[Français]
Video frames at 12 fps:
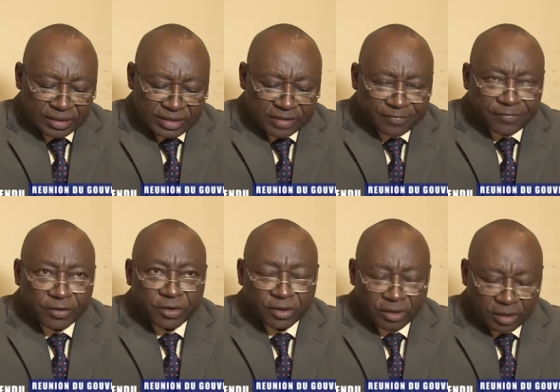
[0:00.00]
des
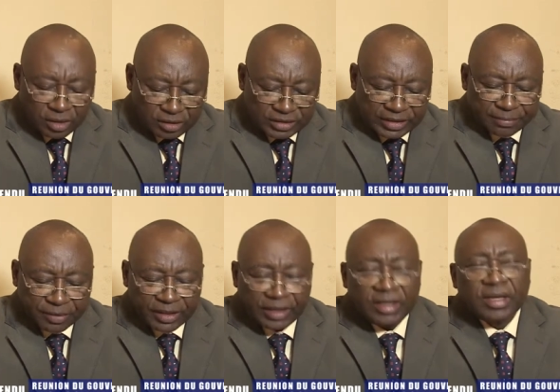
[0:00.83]
efforts
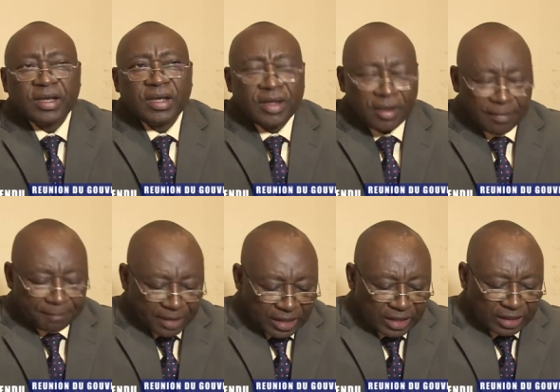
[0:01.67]
entrepris
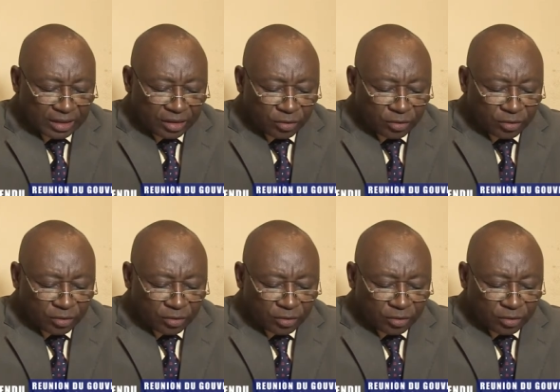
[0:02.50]
par